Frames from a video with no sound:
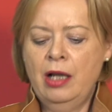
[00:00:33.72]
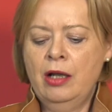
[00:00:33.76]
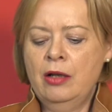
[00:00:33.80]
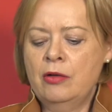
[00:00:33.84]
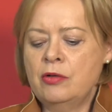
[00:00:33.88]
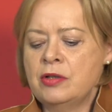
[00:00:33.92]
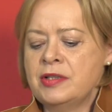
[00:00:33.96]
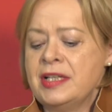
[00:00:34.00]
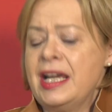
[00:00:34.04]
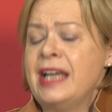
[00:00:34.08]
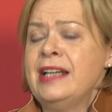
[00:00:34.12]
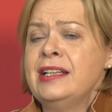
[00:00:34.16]

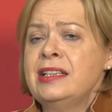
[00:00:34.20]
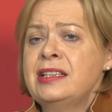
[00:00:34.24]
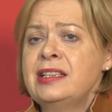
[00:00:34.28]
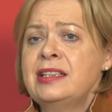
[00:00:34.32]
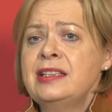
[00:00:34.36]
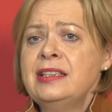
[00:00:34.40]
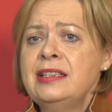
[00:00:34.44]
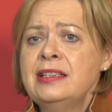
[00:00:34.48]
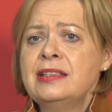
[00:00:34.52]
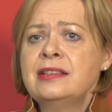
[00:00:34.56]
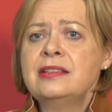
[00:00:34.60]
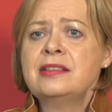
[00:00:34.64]
Und alle
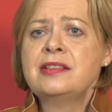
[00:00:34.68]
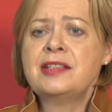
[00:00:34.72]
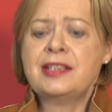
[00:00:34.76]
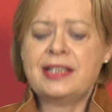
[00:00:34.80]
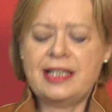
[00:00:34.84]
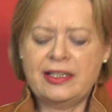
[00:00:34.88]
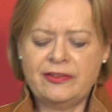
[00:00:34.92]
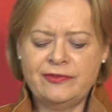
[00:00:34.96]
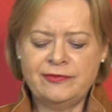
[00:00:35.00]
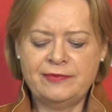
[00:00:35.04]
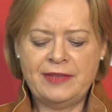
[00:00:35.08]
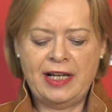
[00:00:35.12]
Krisen
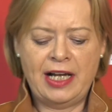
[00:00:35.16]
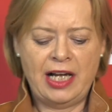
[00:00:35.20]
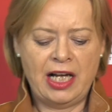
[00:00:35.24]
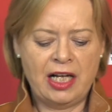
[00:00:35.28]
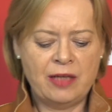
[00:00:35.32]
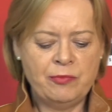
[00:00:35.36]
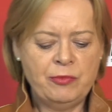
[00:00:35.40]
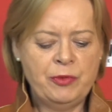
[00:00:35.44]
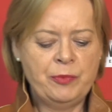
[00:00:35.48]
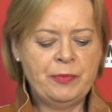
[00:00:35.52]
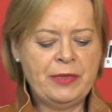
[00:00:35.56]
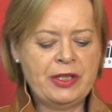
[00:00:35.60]
treffen
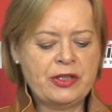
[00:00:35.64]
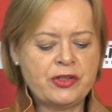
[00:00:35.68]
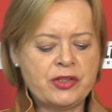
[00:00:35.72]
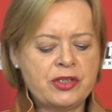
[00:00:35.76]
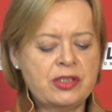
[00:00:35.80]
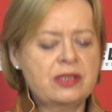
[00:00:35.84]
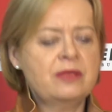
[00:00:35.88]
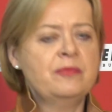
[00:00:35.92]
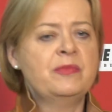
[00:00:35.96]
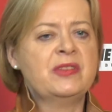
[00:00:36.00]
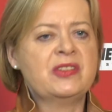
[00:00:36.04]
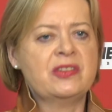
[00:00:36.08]
arme
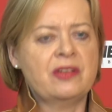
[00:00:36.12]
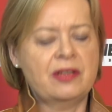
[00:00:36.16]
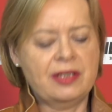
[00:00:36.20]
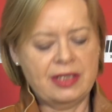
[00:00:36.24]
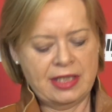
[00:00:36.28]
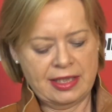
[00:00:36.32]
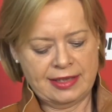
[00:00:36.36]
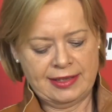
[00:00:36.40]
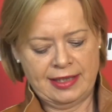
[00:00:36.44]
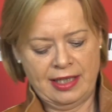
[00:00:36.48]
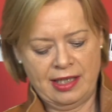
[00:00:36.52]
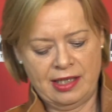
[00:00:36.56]
Menschen
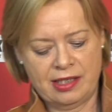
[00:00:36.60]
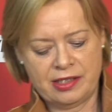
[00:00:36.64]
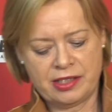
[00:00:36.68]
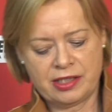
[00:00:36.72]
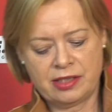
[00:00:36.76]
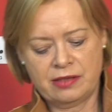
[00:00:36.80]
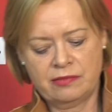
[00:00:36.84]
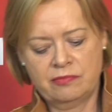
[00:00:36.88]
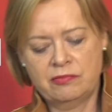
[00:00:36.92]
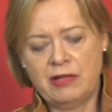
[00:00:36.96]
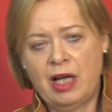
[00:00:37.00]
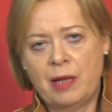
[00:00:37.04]
besonders
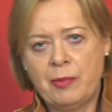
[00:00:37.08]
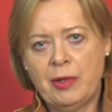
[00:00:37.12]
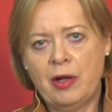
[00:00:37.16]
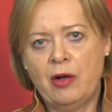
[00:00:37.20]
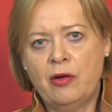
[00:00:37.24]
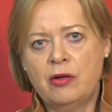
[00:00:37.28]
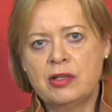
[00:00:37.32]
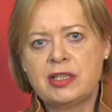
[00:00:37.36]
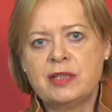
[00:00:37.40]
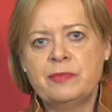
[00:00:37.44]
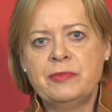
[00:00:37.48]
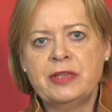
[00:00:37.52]
hart. Aber
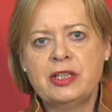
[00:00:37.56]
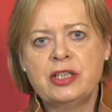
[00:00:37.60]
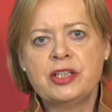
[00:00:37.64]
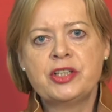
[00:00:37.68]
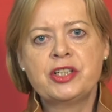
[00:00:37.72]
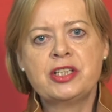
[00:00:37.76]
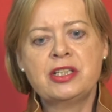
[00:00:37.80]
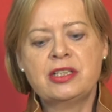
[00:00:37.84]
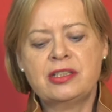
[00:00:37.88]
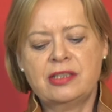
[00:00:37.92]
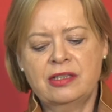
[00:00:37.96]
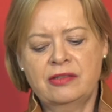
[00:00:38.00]
auch die
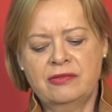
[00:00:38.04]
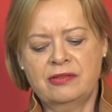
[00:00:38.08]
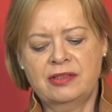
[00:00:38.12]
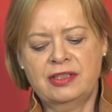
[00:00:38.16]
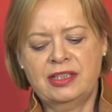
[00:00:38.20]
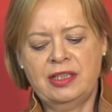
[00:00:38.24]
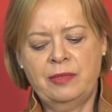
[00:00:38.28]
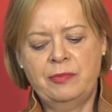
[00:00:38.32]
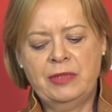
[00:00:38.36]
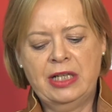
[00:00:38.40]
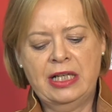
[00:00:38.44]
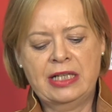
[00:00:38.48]
Mittelschicht in
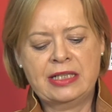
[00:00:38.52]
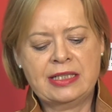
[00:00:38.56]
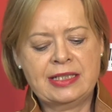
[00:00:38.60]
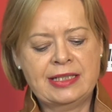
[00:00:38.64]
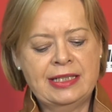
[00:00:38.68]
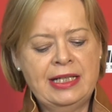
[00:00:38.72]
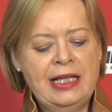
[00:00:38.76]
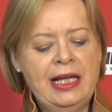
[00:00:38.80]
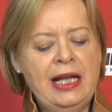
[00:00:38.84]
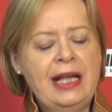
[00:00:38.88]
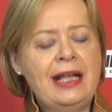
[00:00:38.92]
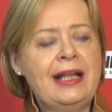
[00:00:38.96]
unserem Land
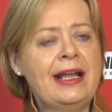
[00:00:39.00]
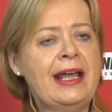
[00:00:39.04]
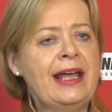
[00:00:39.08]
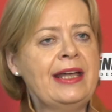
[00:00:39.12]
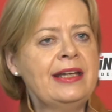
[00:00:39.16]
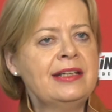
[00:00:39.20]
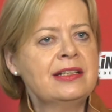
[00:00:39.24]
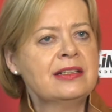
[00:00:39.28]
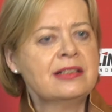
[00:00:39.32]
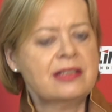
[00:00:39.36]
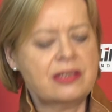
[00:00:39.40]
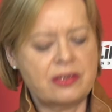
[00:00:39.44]

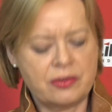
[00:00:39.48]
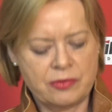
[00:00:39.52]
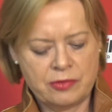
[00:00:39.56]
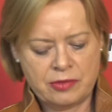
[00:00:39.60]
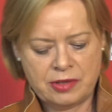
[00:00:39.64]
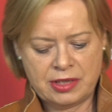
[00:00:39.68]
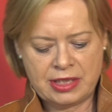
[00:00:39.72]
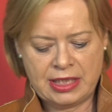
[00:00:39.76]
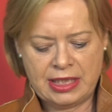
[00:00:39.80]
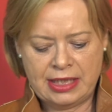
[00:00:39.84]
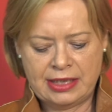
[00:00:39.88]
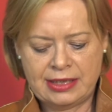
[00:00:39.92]
leidet
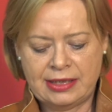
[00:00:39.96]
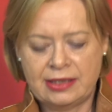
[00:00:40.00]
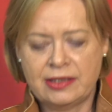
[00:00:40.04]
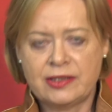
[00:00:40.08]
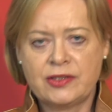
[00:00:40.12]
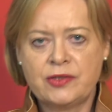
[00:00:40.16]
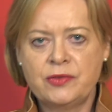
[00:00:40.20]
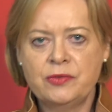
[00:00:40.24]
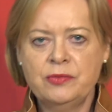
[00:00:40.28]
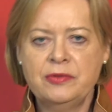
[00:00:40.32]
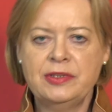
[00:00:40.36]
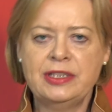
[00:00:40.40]
unter den
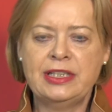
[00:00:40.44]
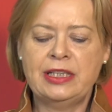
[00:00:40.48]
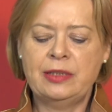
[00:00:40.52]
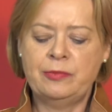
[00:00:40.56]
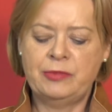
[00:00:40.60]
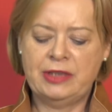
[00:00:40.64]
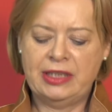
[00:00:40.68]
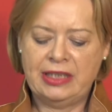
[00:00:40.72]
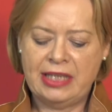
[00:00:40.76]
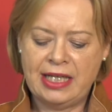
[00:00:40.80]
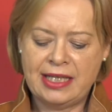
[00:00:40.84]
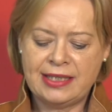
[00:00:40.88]

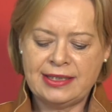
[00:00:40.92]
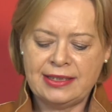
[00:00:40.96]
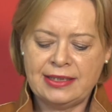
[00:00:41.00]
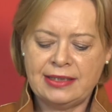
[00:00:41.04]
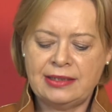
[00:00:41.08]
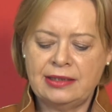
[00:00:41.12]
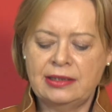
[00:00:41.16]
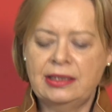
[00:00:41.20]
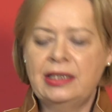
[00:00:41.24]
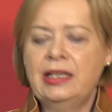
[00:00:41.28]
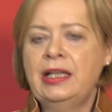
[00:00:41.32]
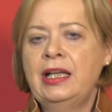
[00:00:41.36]
zunehmenden
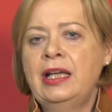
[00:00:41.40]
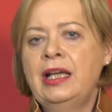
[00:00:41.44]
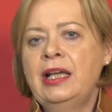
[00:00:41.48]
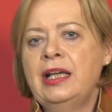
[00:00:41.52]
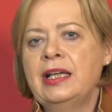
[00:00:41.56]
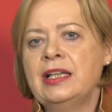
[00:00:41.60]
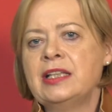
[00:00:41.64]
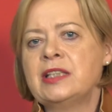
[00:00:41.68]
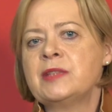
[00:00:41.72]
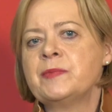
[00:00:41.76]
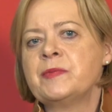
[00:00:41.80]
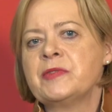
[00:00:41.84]
Lasten,
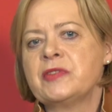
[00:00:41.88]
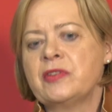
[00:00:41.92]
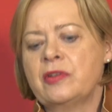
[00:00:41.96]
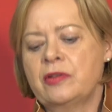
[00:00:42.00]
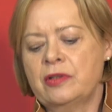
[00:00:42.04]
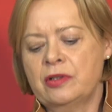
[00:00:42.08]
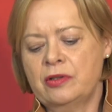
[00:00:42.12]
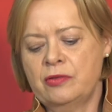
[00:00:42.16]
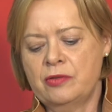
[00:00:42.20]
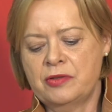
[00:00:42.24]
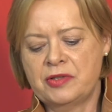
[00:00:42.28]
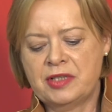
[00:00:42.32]

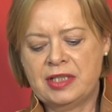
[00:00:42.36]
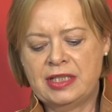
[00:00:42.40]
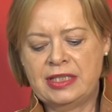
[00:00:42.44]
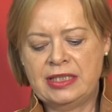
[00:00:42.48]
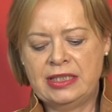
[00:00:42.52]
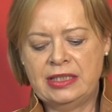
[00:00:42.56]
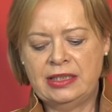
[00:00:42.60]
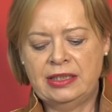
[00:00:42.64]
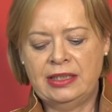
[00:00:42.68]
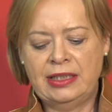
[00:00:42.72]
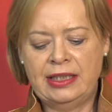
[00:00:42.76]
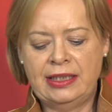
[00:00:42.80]
insbesondere unter
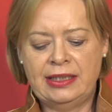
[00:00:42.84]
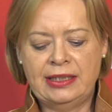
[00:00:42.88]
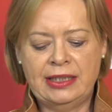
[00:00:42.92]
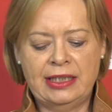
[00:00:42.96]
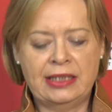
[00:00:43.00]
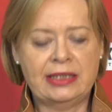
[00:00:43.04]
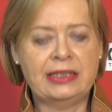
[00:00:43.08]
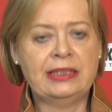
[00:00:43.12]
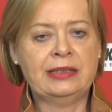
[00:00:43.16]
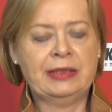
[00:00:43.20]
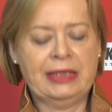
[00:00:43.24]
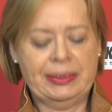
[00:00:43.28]
den
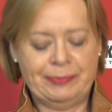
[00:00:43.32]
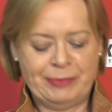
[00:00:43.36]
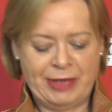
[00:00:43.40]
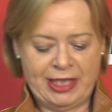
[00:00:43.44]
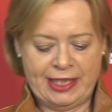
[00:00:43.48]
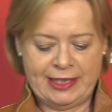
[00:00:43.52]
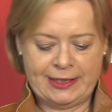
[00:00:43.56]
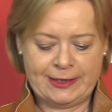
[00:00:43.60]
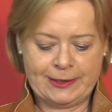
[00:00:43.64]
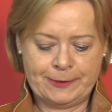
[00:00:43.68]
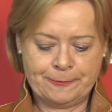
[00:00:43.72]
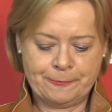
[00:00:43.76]

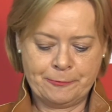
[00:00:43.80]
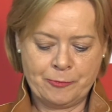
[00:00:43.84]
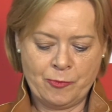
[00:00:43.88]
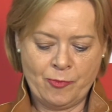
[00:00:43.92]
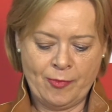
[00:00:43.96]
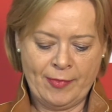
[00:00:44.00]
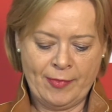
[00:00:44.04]
Energiepreisen.